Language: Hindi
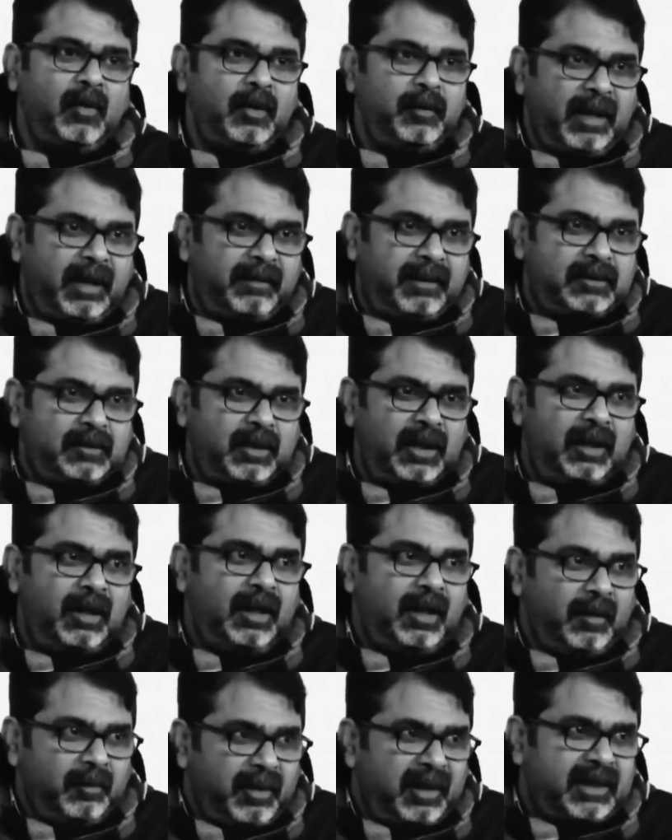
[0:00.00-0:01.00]
कोई बाबा जो है
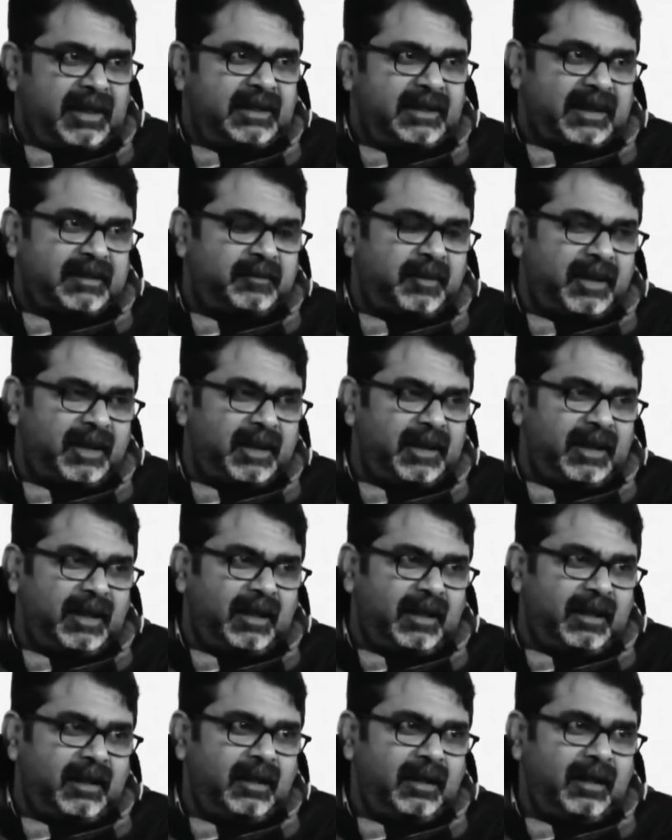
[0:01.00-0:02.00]
बकरी के साथ पकड़ा गया